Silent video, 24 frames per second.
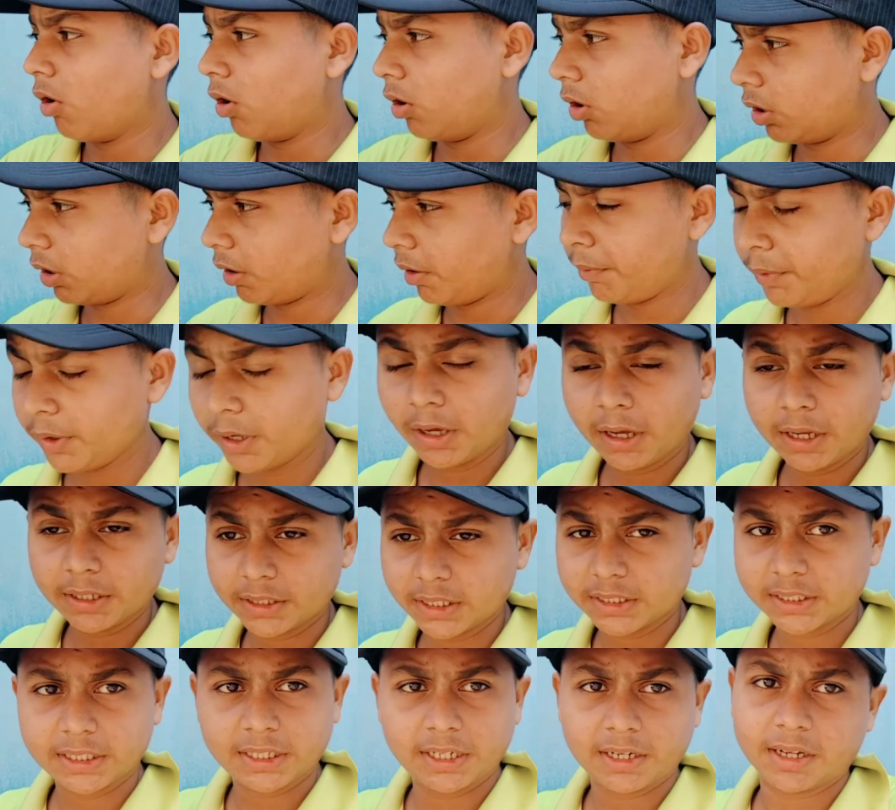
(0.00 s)
और अभी का
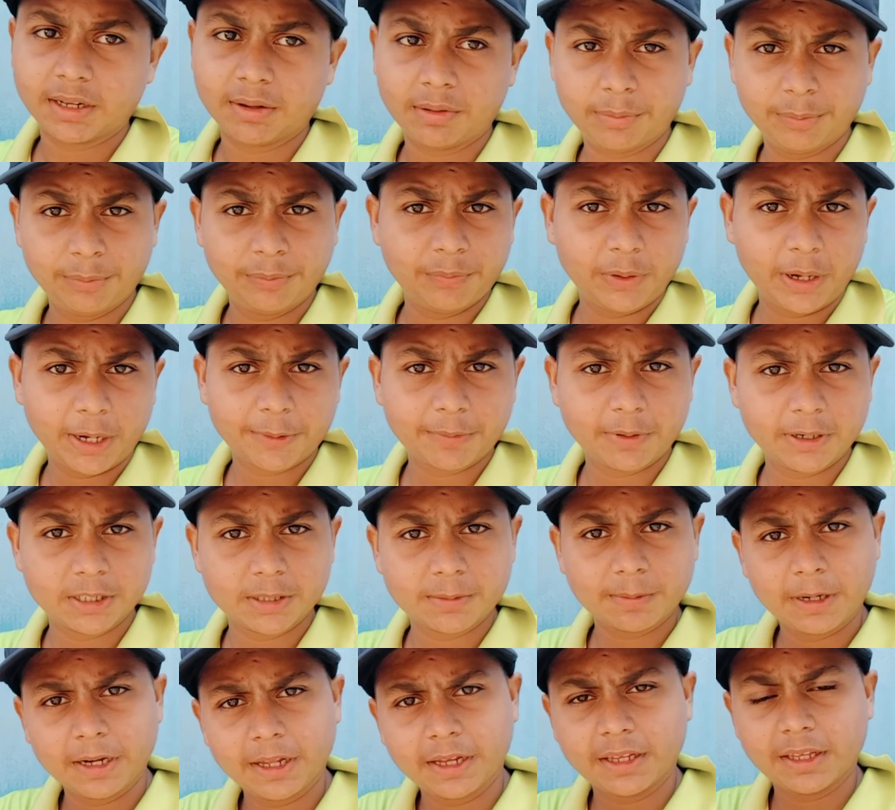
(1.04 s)
ऐसा सीन है कि
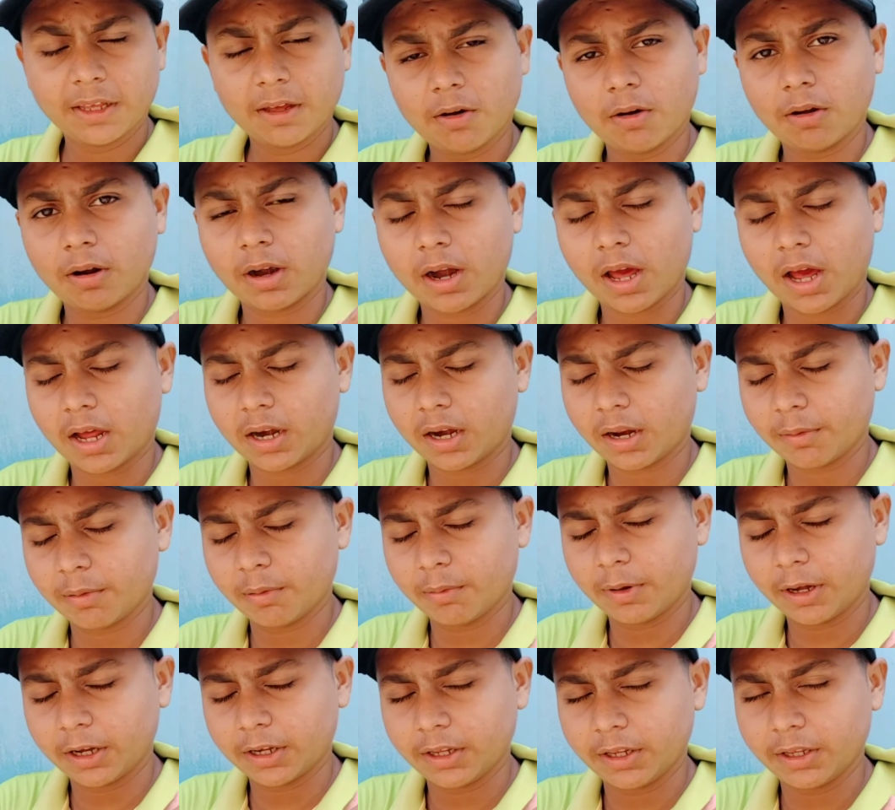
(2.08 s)
ब्रेकफास्ट भी नहीं किए और नहाना भी
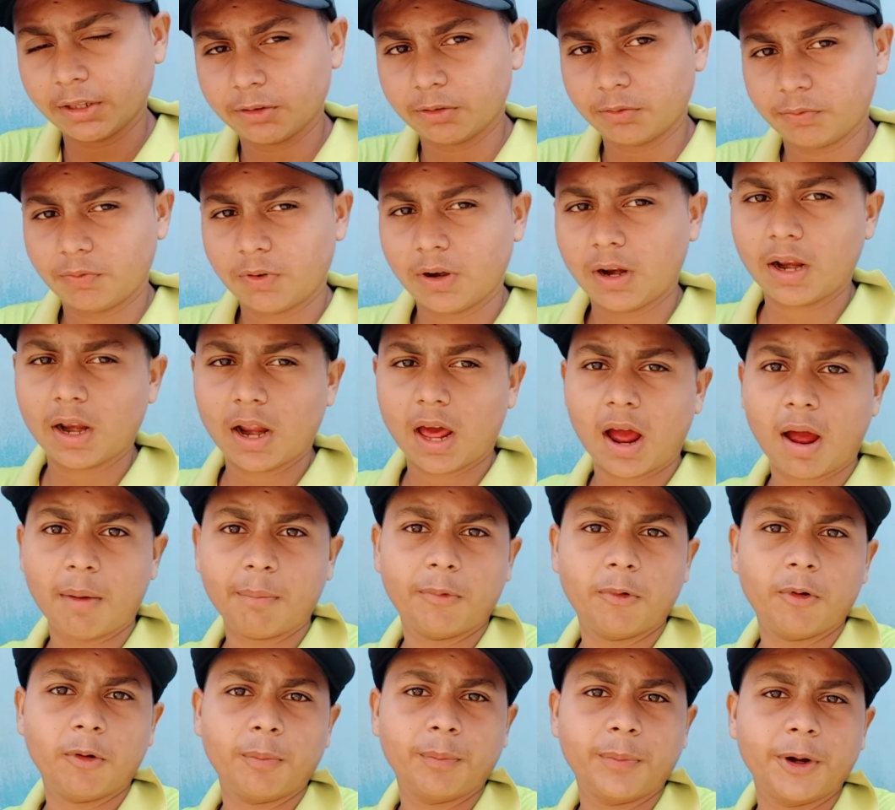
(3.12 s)
बाकी है तो फिलहाल
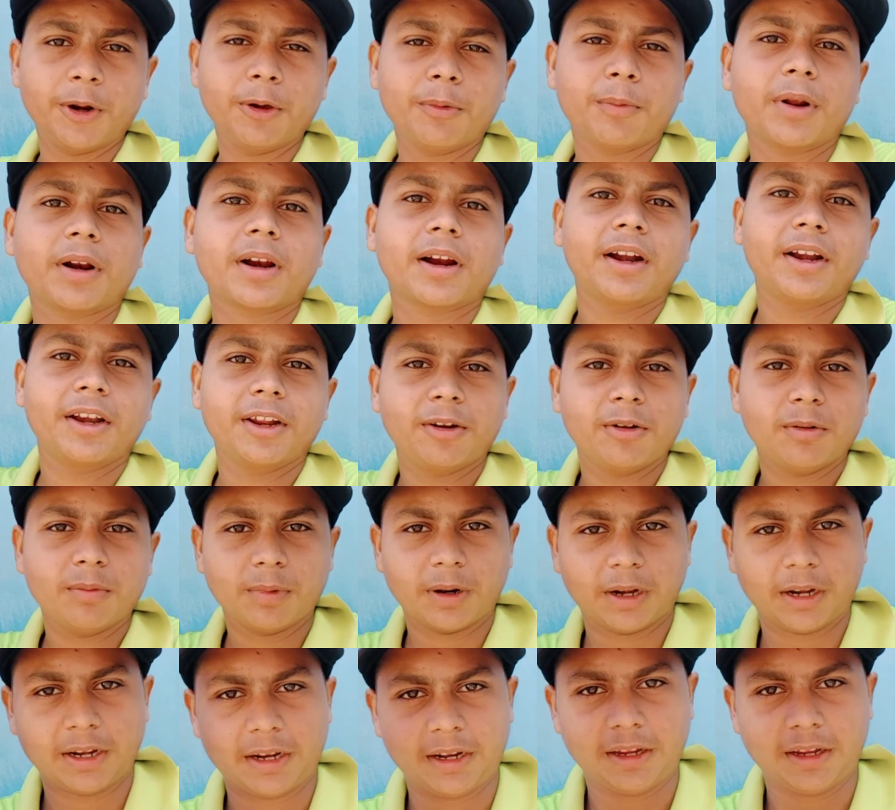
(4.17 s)
आप लोग वीडियो पर कंटिन्यू बने